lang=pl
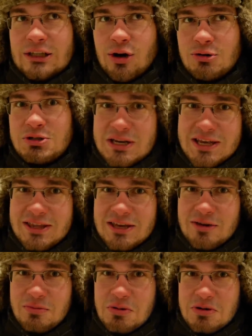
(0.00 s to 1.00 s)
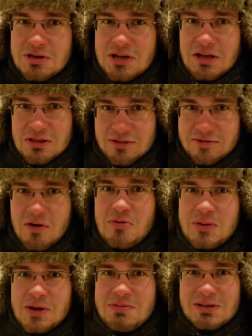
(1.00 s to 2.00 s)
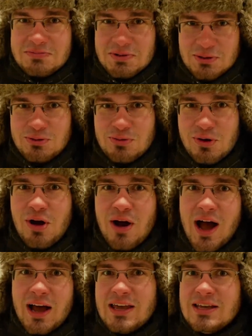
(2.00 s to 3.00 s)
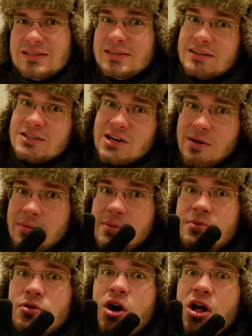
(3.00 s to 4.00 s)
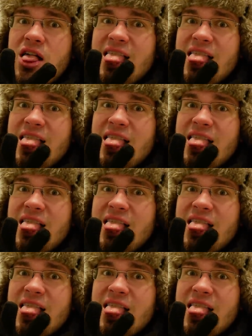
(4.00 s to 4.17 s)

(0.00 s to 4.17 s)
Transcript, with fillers: ogrzanie tej komory trwałoby chyba zbyt długo, a język trzeba by było.